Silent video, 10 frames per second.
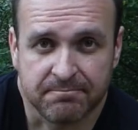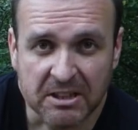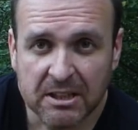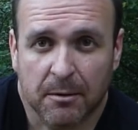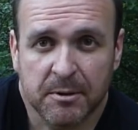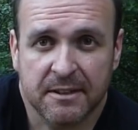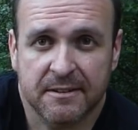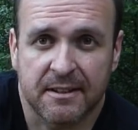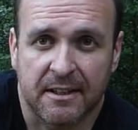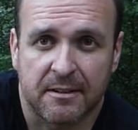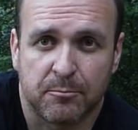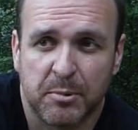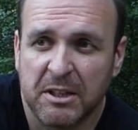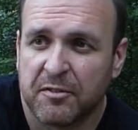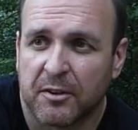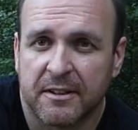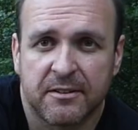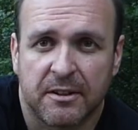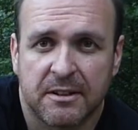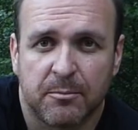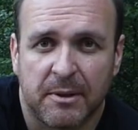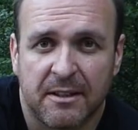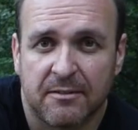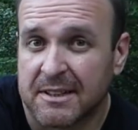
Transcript: Ich habe jetzt ein Big Feuerzeug dabei,